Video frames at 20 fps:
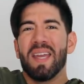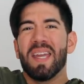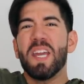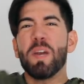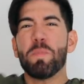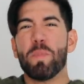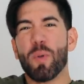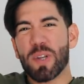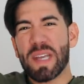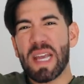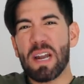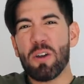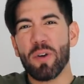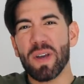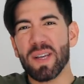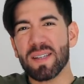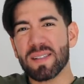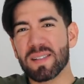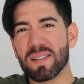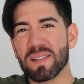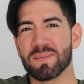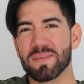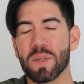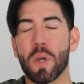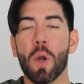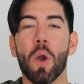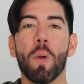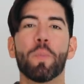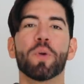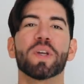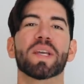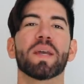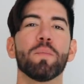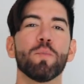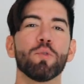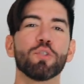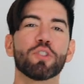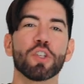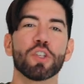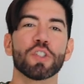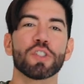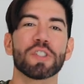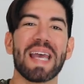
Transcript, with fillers: ¿Y por qué lo es? Porque muchos